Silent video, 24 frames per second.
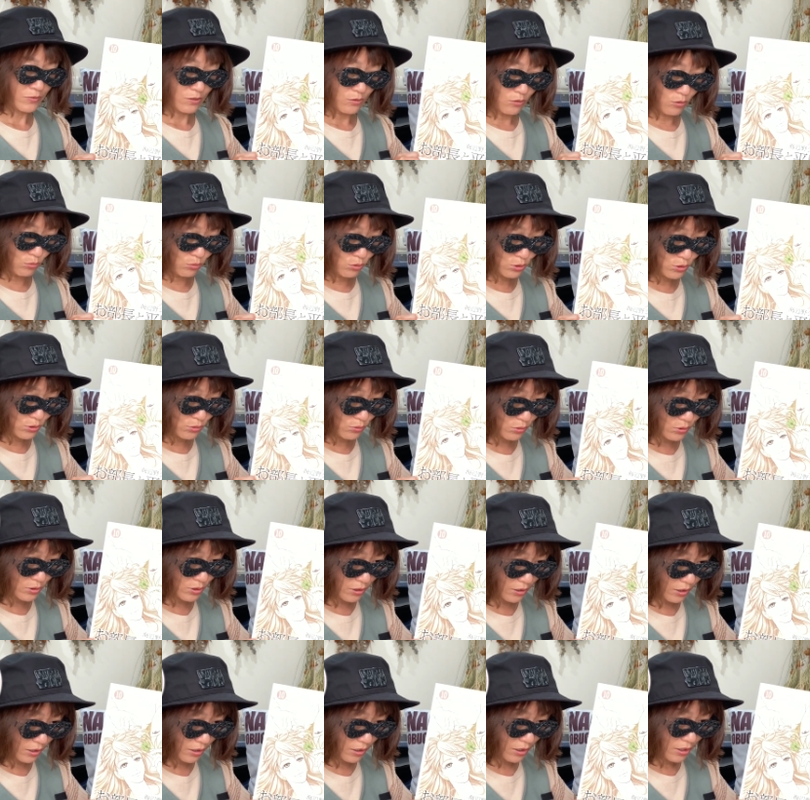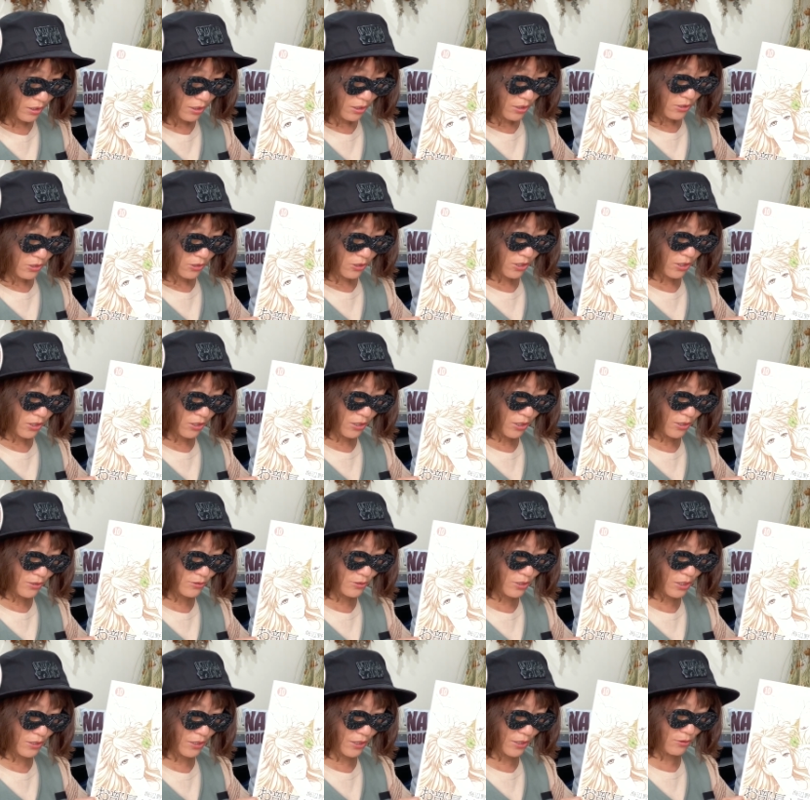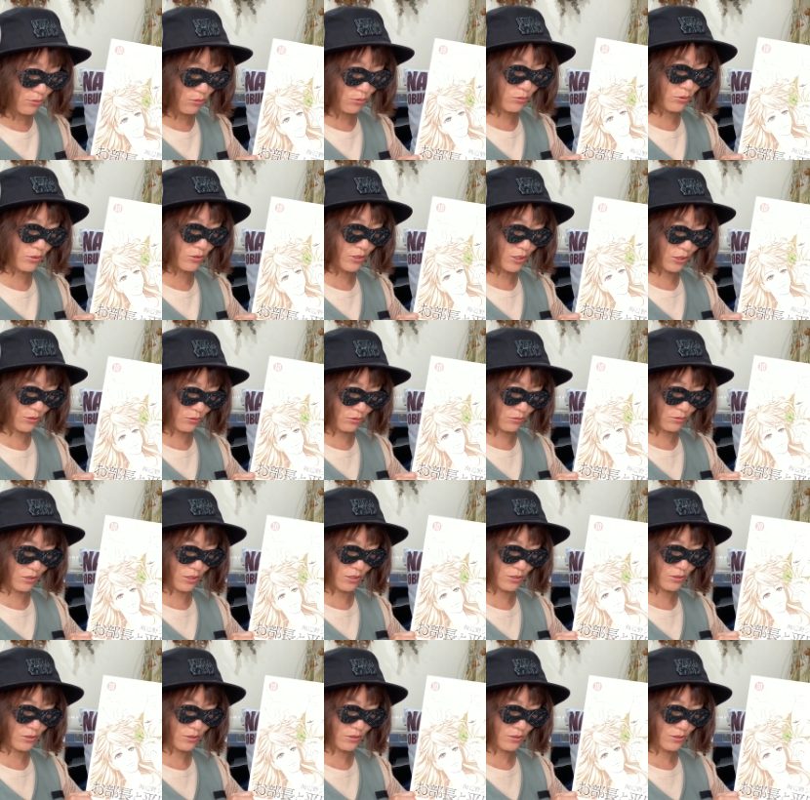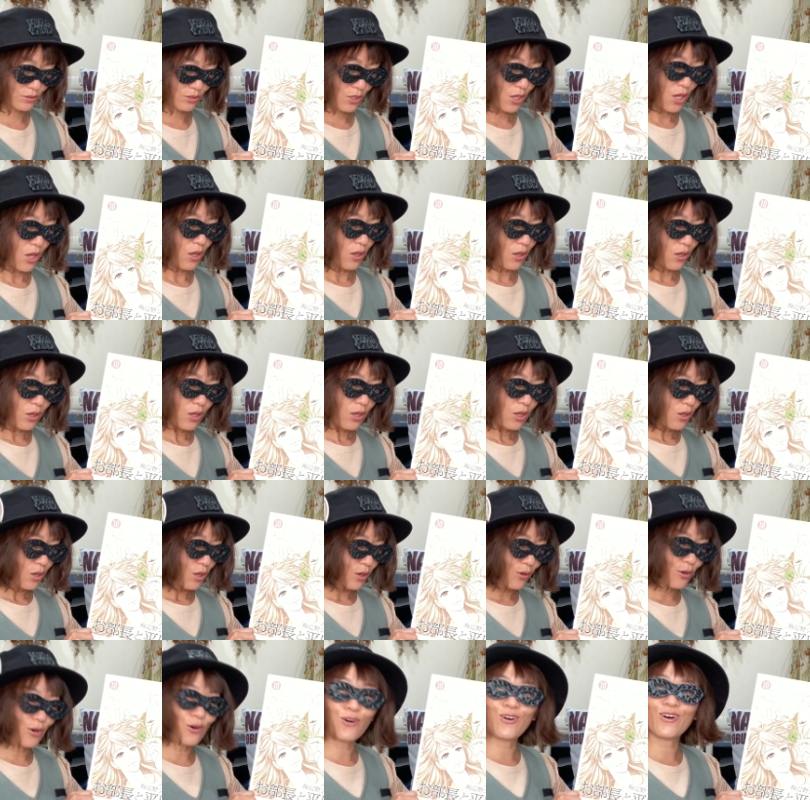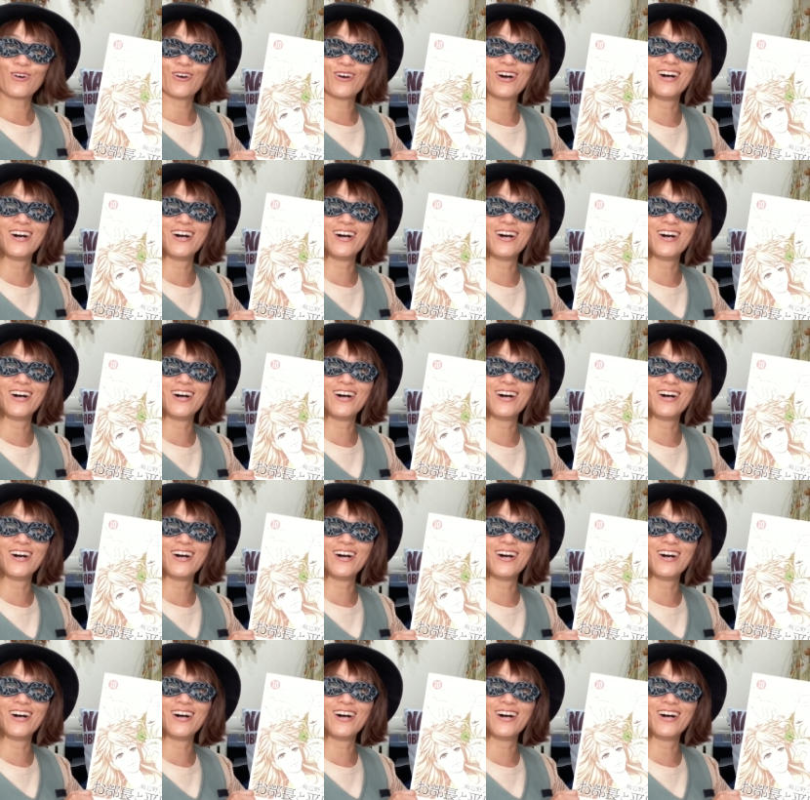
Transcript: 面白さが軽薄でないことに納得ですおお